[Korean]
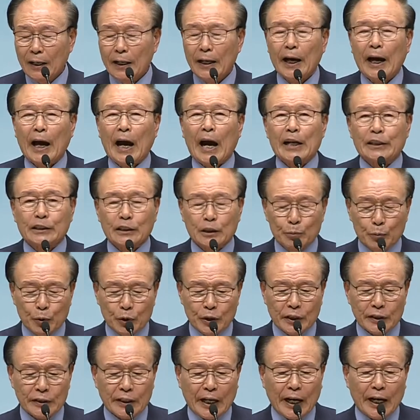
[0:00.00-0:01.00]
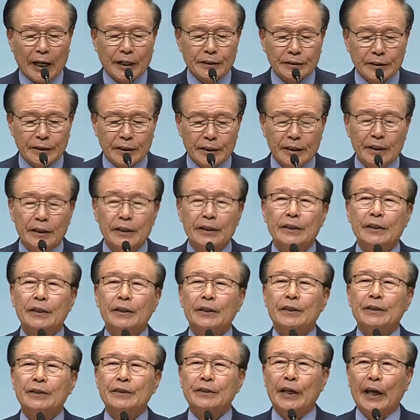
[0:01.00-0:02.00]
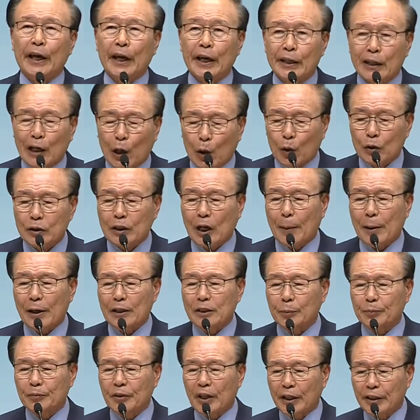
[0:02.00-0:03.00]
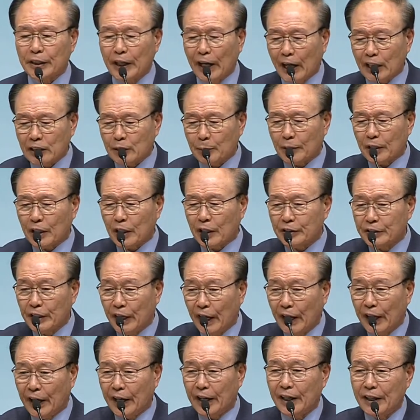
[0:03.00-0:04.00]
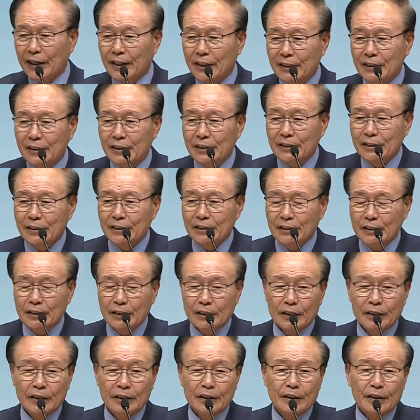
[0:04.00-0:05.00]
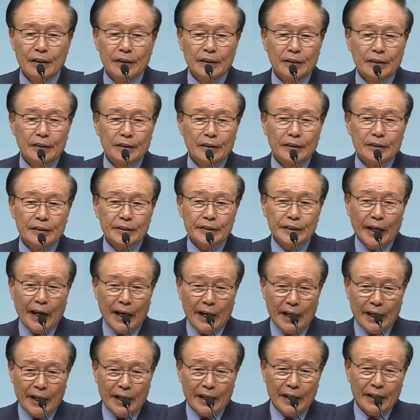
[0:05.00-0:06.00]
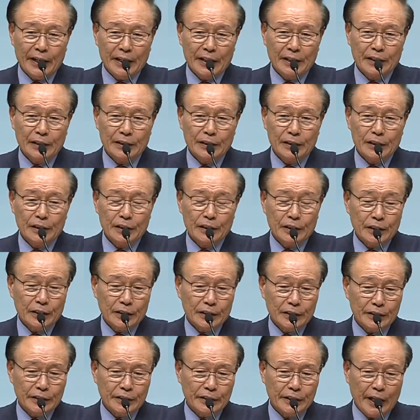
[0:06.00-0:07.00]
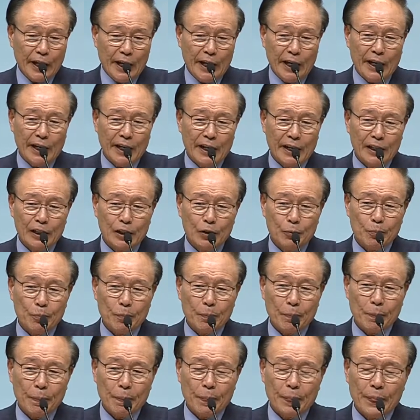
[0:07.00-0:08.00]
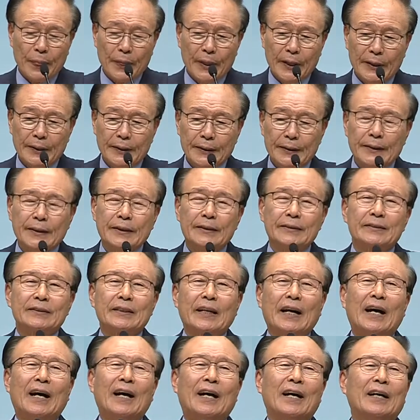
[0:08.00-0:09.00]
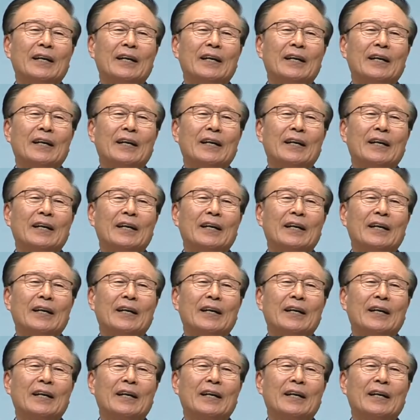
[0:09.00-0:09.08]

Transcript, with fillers: 하신 분은 다 같이 예라고 답하십니다. 예 하십니다. 예. 예. 예. 예. 자,